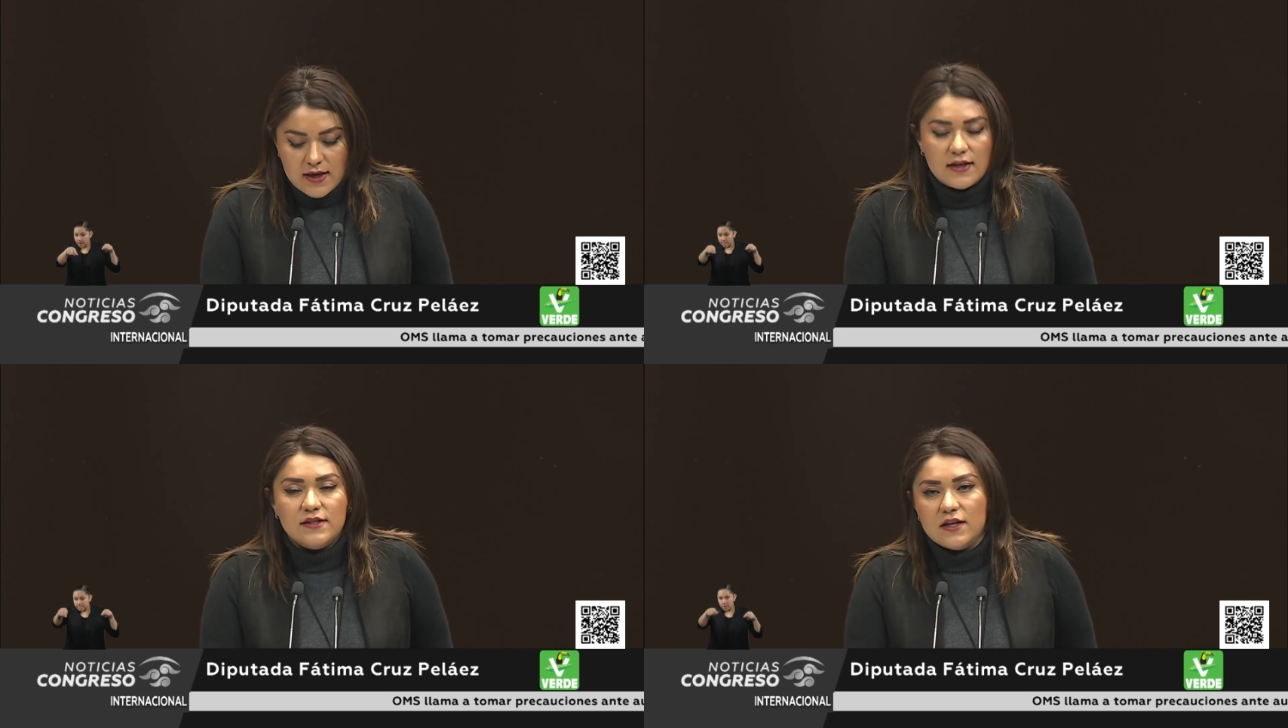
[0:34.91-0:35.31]

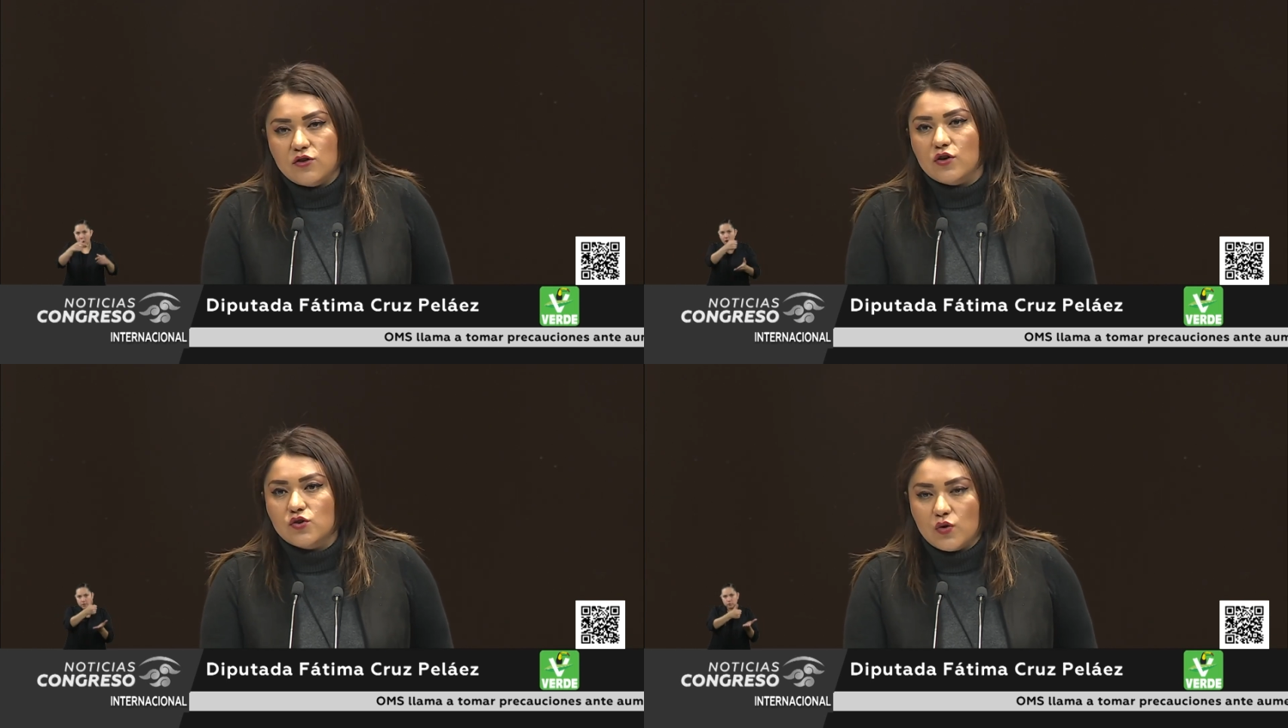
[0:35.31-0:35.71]
y
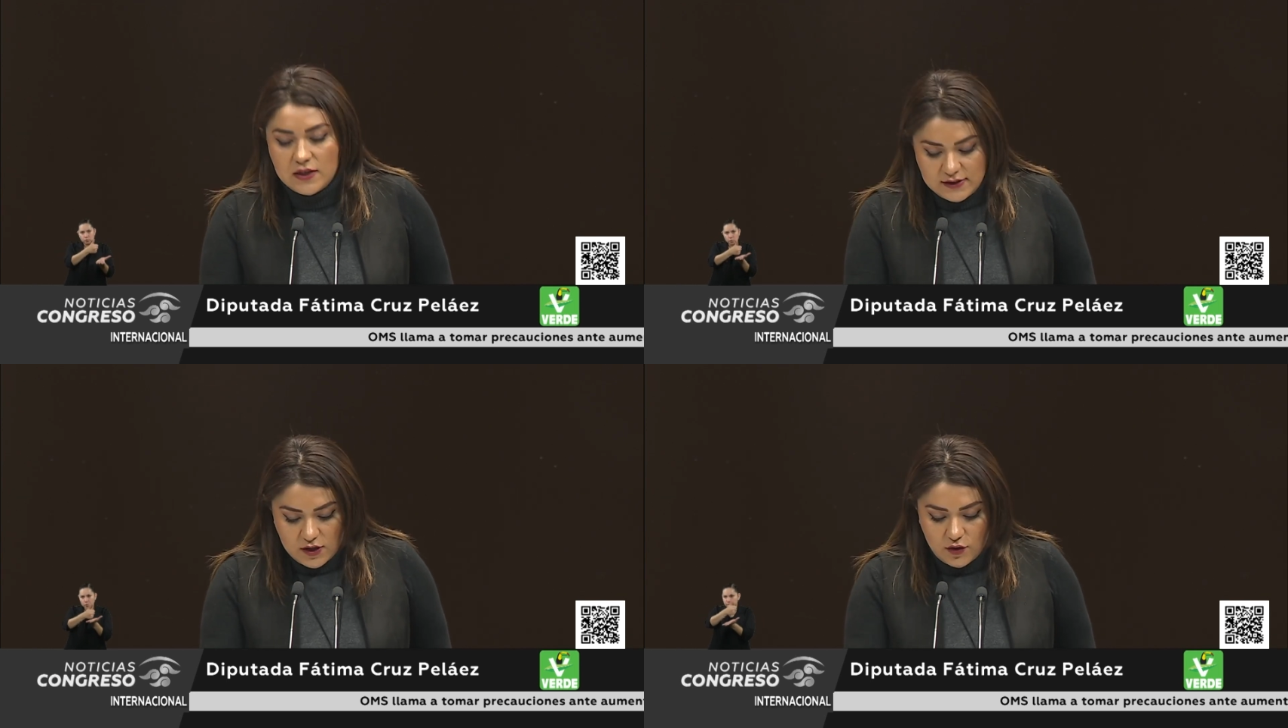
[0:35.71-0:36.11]
sitios
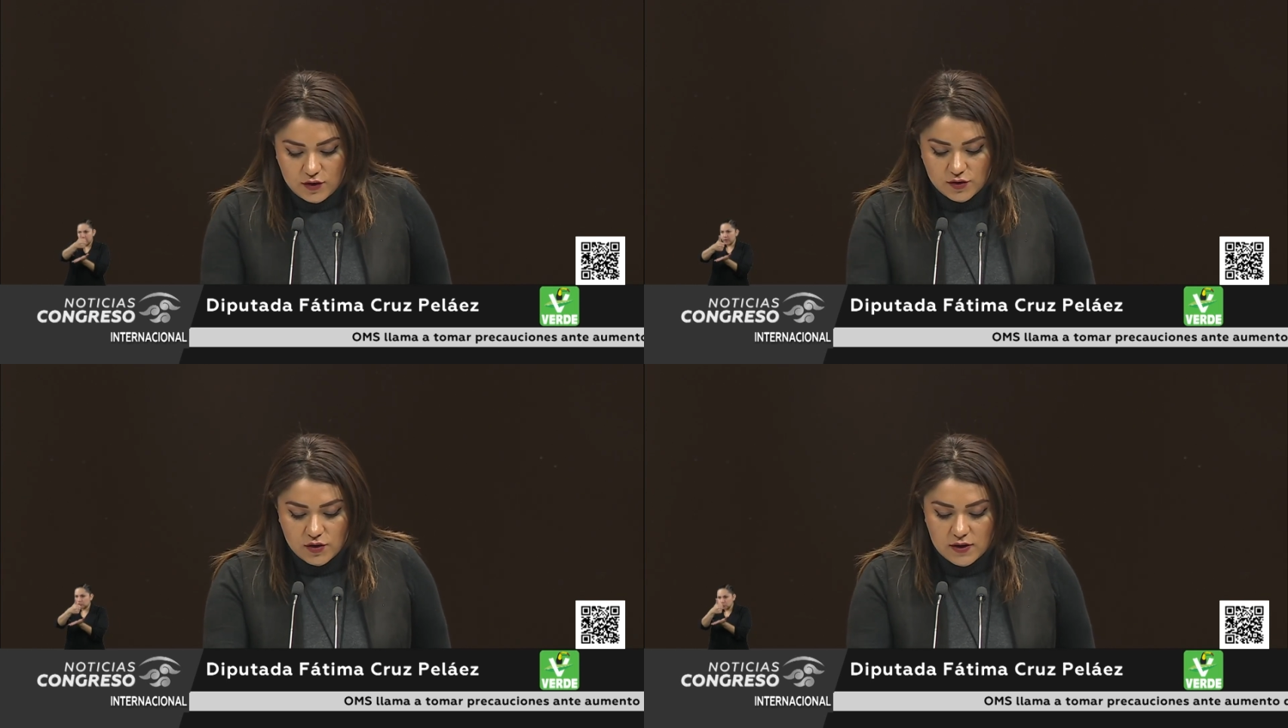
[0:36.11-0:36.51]

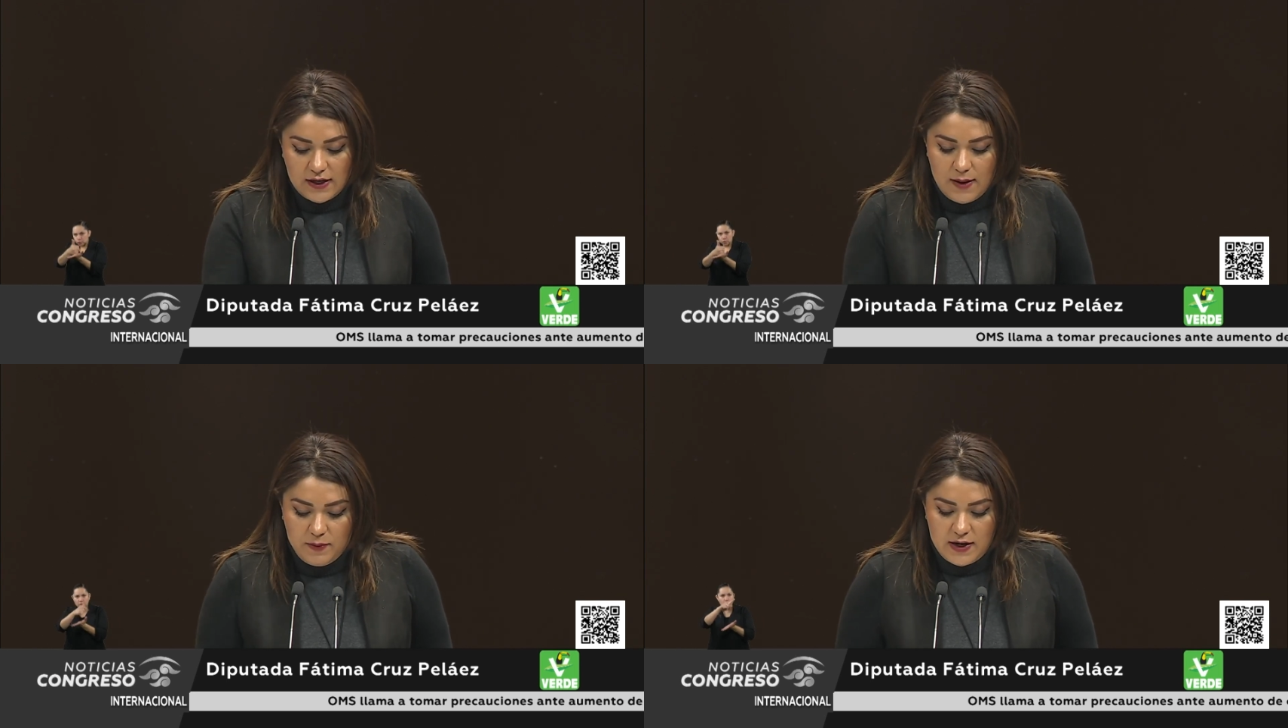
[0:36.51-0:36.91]
turísticos de
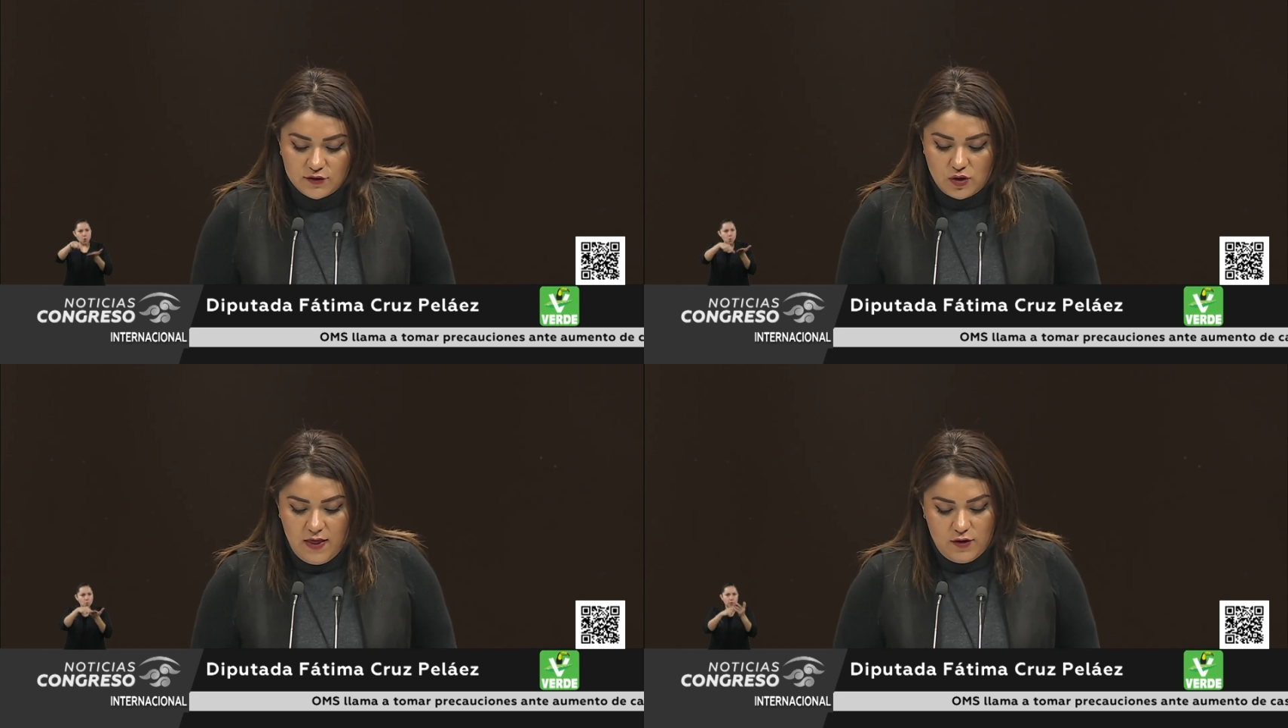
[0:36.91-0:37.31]
la
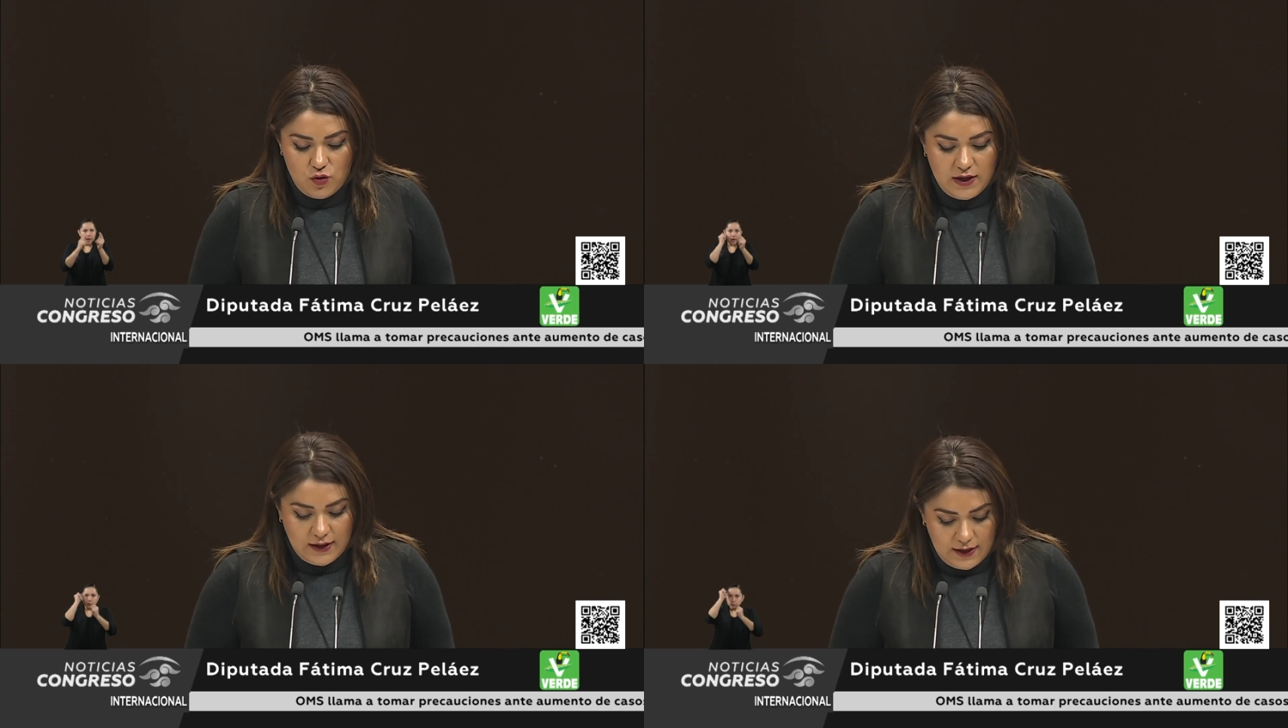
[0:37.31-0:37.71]
península de
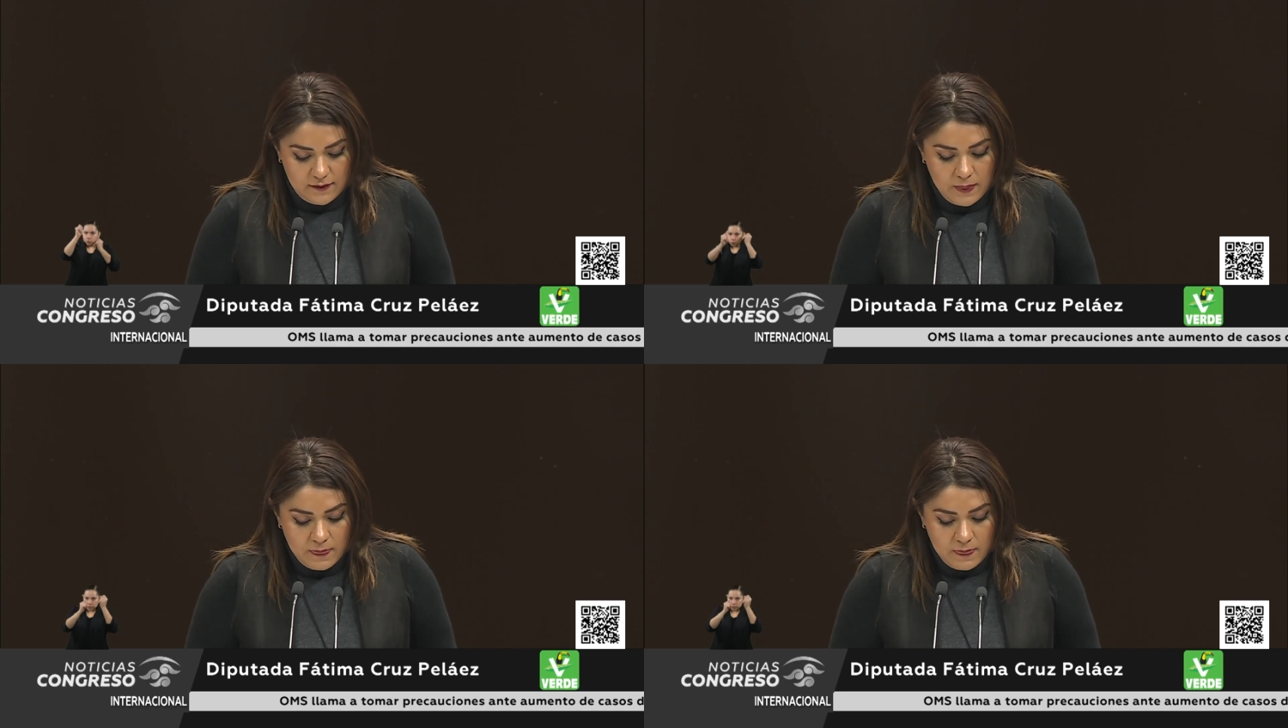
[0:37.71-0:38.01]
Yucatán.